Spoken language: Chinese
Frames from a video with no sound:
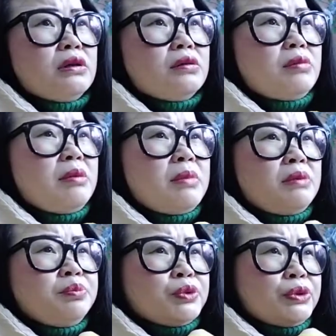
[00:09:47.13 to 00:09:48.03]
闷
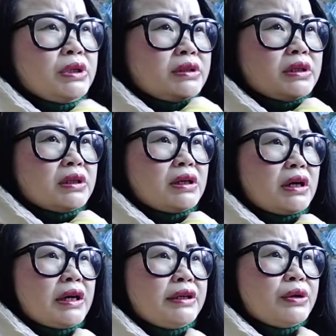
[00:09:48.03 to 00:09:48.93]
闷不乐，
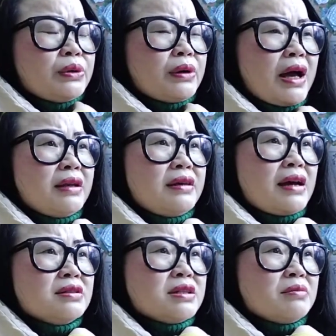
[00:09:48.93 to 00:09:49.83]
还有看
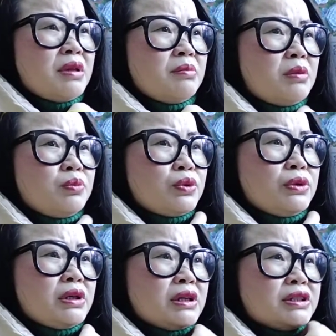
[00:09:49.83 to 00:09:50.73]
样子闷闷不
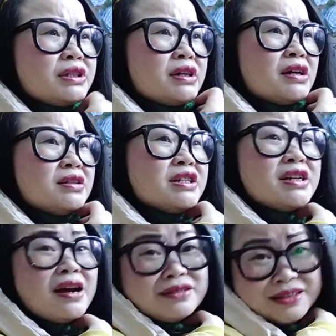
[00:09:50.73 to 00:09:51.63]
乐，很是很
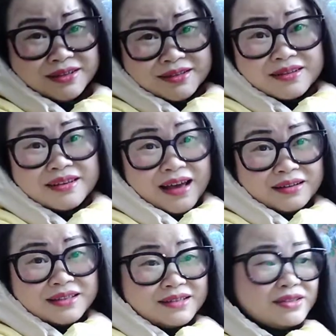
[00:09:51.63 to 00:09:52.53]
伤心的样子，